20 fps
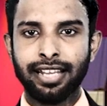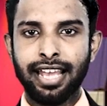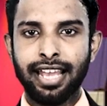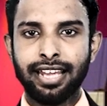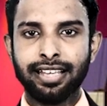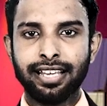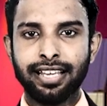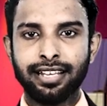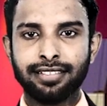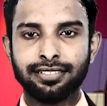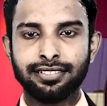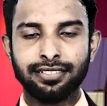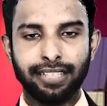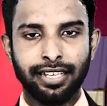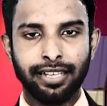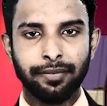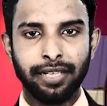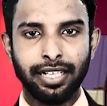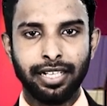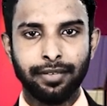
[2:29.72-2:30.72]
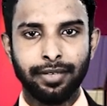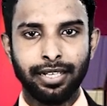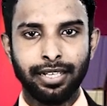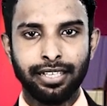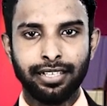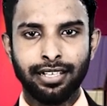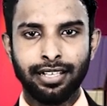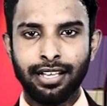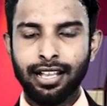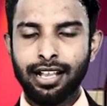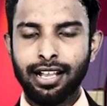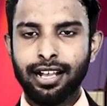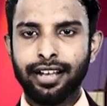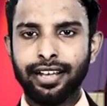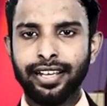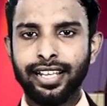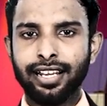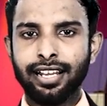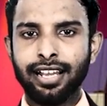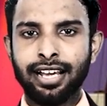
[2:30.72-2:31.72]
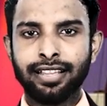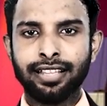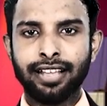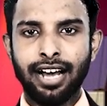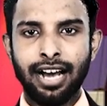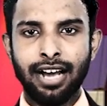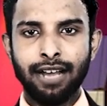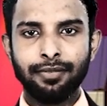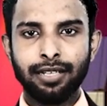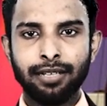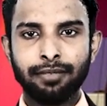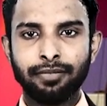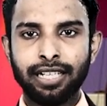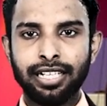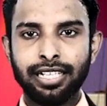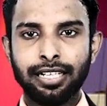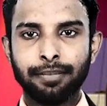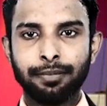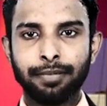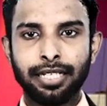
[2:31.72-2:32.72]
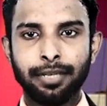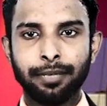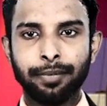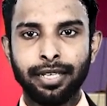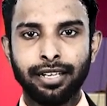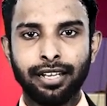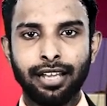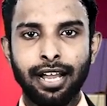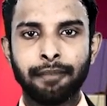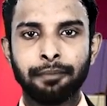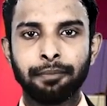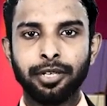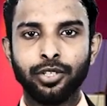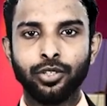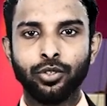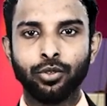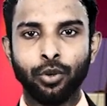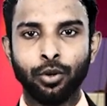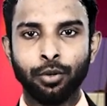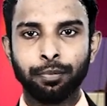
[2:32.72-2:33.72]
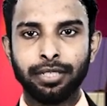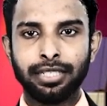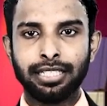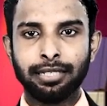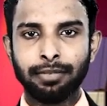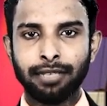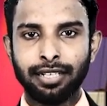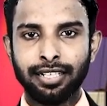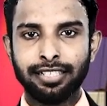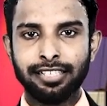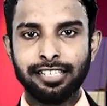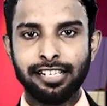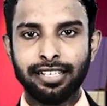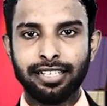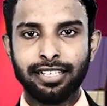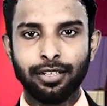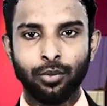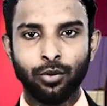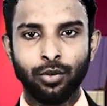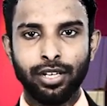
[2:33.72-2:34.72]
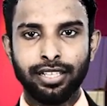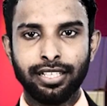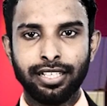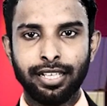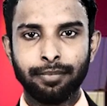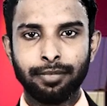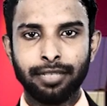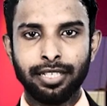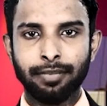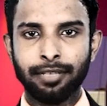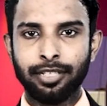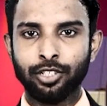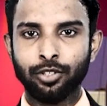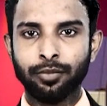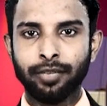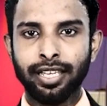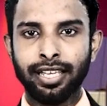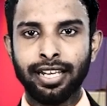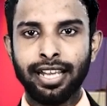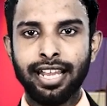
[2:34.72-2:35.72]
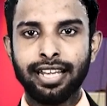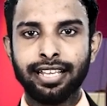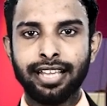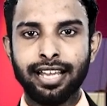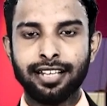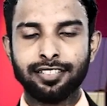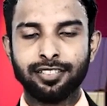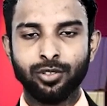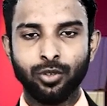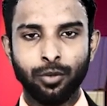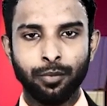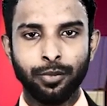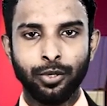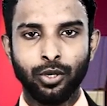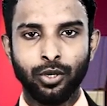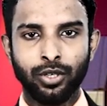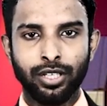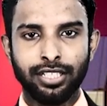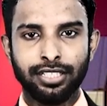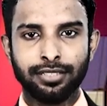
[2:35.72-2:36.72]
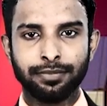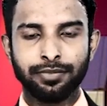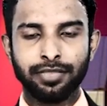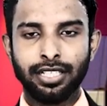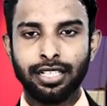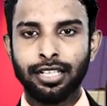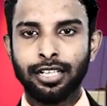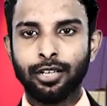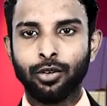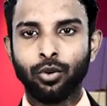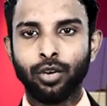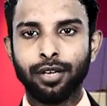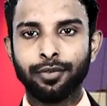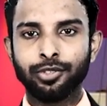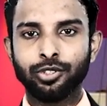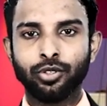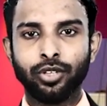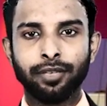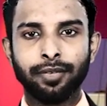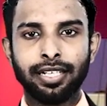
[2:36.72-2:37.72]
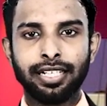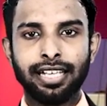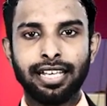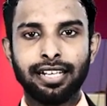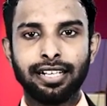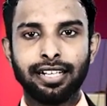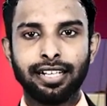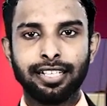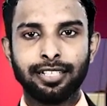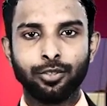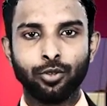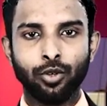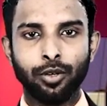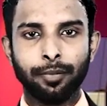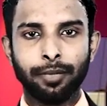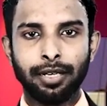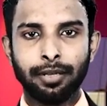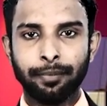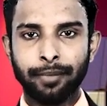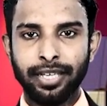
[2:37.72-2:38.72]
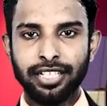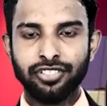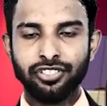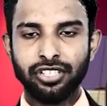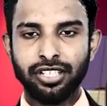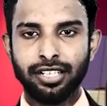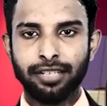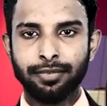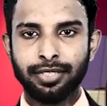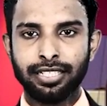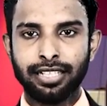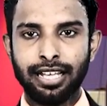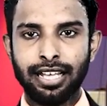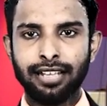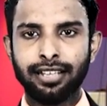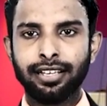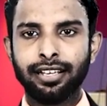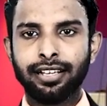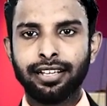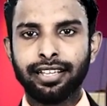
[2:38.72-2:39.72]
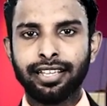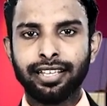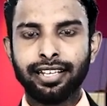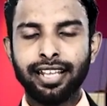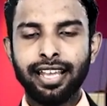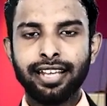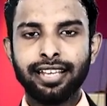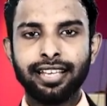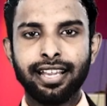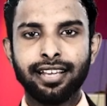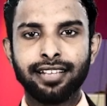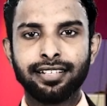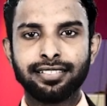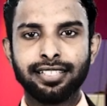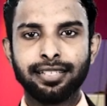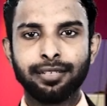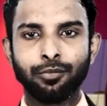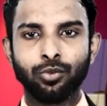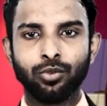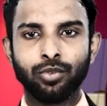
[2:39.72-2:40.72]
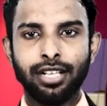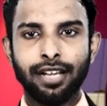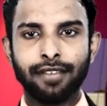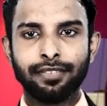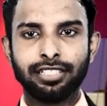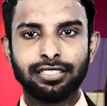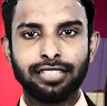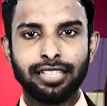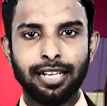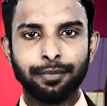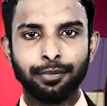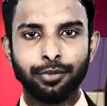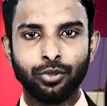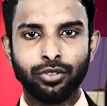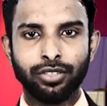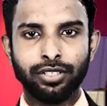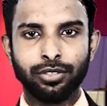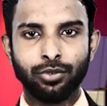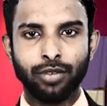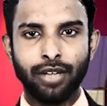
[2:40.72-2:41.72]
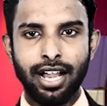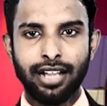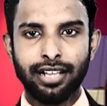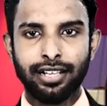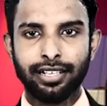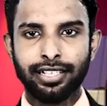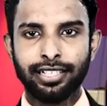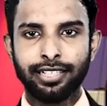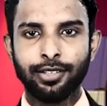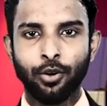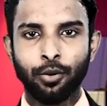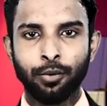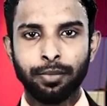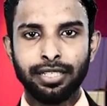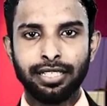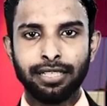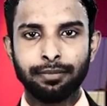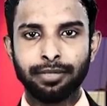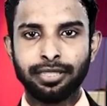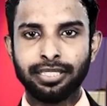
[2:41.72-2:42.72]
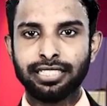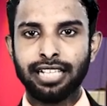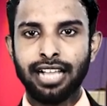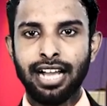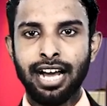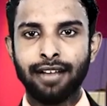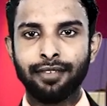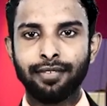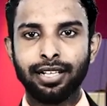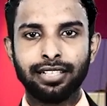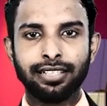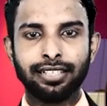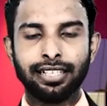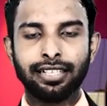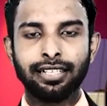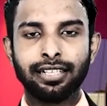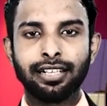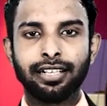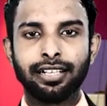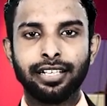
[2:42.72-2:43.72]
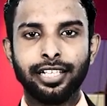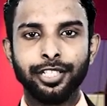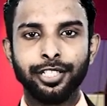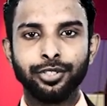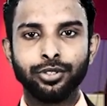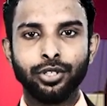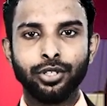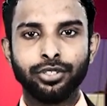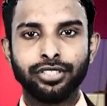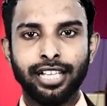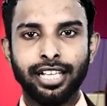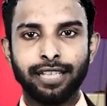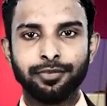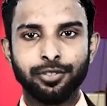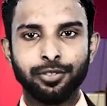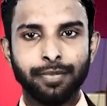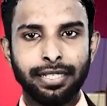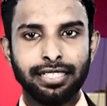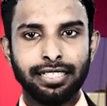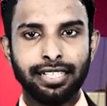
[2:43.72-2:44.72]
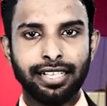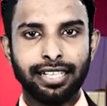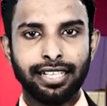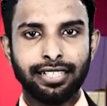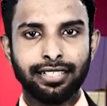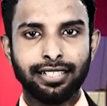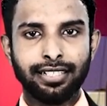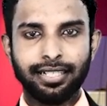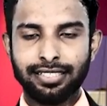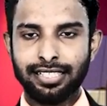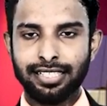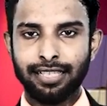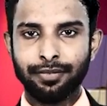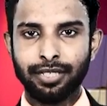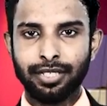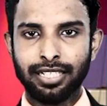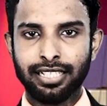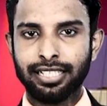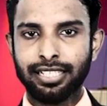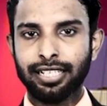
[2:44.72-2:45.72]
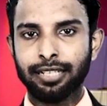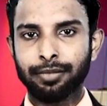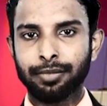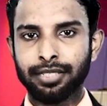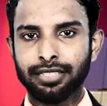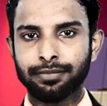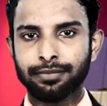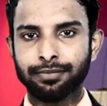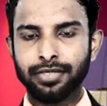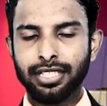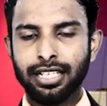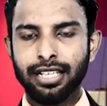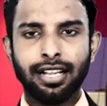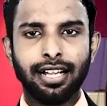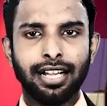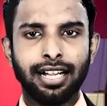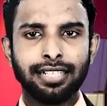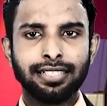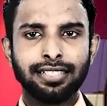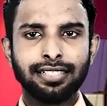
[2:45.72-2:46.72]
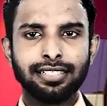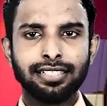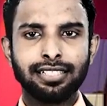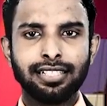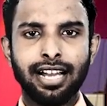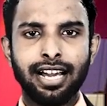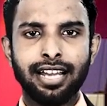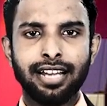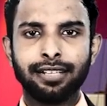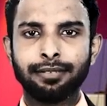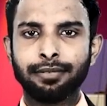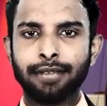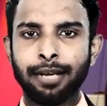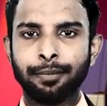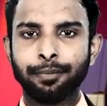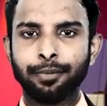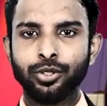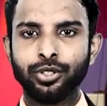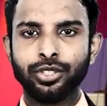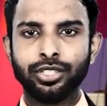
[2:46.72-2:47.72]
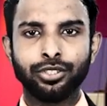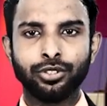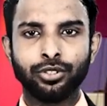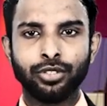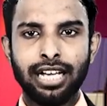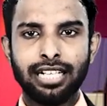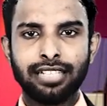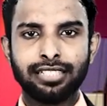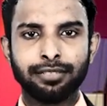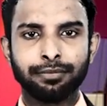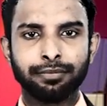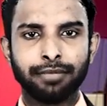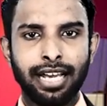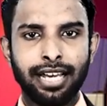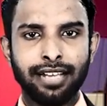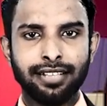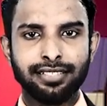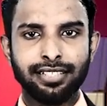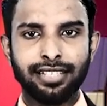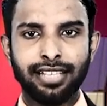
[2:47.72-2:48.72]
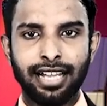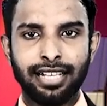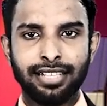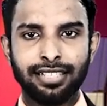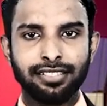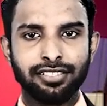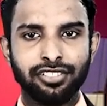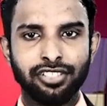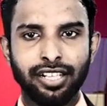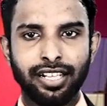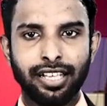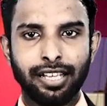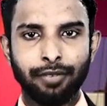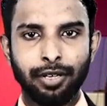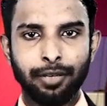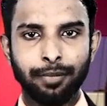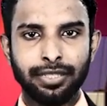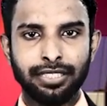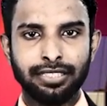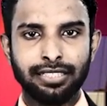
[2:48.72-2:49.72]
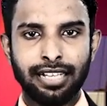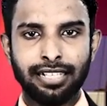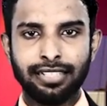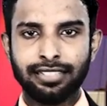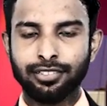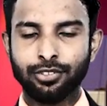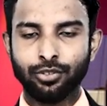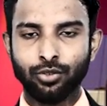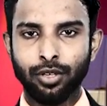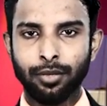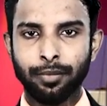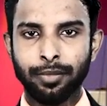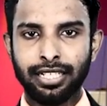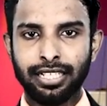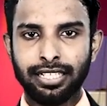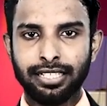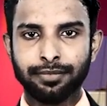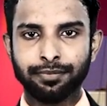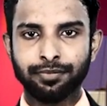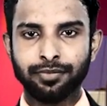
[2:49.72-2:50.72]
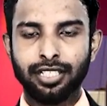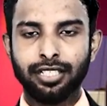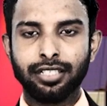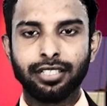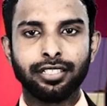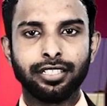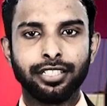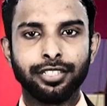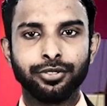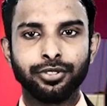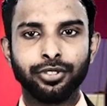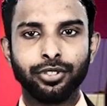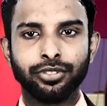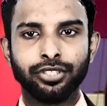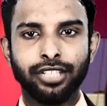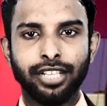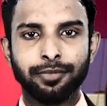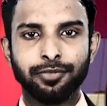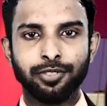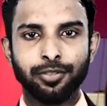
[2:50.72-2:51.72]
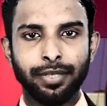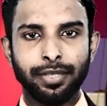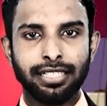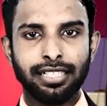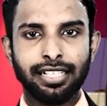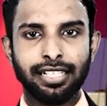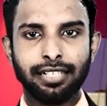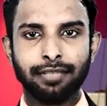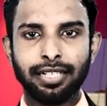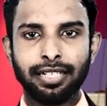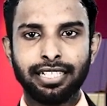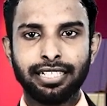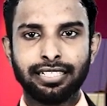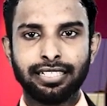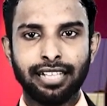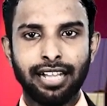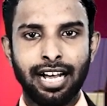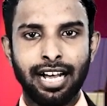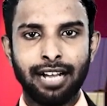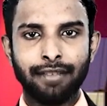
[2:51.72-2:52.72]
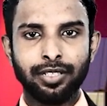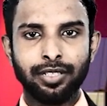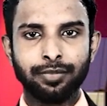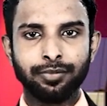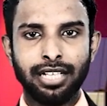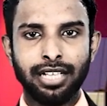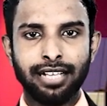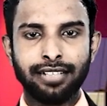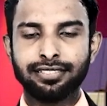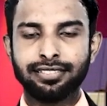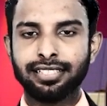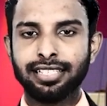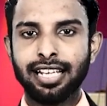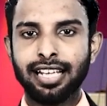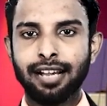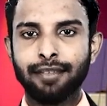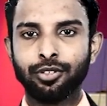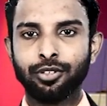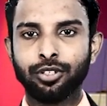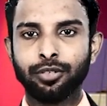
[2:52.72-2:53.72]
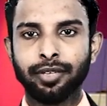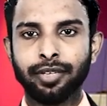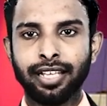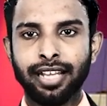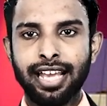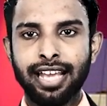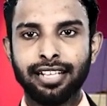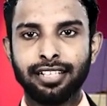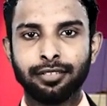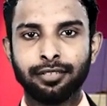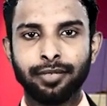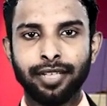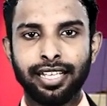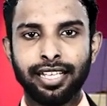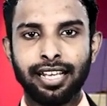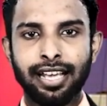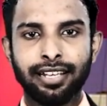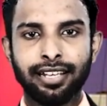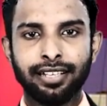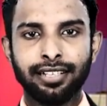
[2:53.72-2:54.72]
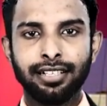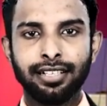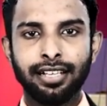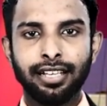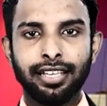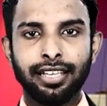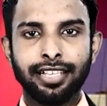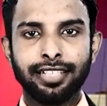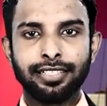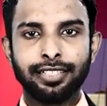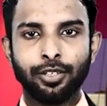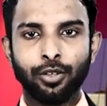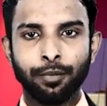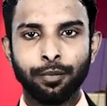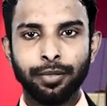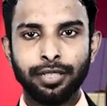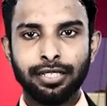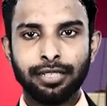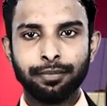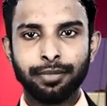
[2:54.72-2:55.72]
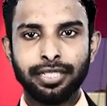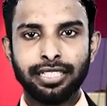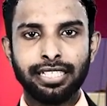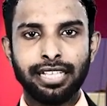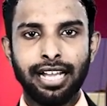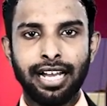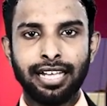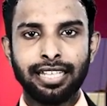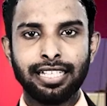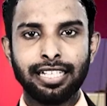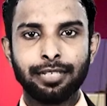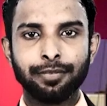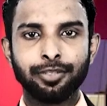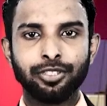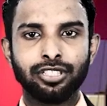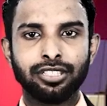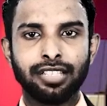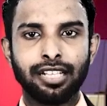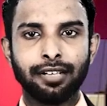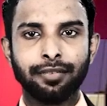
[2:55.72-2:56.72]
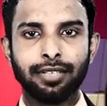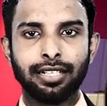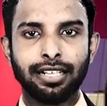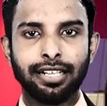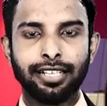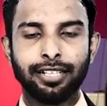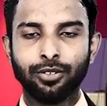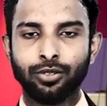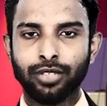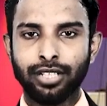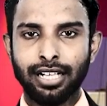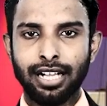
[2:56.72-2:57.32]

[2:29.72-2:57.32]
இரானிய அரசு தெரிவிக்கவில்லை ஆனால் அந்த ஆவணம் வெளியிடப்பட்ட பின் அப்படி ஒரு ஒப்பந்தம் இறுதி நிலையில் உள்ளது என்பதை மட்டும் இரானிய அரசு ஒப்புக்கொண்டது உளவுத்துறை வட்டாரங்களில் கூறப்படும் பேச்சு என்னவென்றால் இரானிய அரசே மூன்றாவது தரப்பு ஒன்றினூடாக இந்த ஒப்பந்தம் பற்றி ஆவணத்தை நியூயார்க் டைம்ஸ் பத்திரிகைக்கு கசியவிட்டது என்பது அதற்கு காரணம் அப்போதைய டொனால்ட் ட்ரம்ப் அரசை அதிர்ச்சியடைய வைப்பதுதான் என்று கூறப்பட்டது நியூயார்க் டைம்ஸ் பத்திரிகை வெளியிட்ட ஆவணம்தான் சீனாவுக்கும் ஈரானுக்கும் இடையிலான இந்த ஒப்பந்தம் பற்றிய அதிகபட்ச தகவல்களை கொண்ட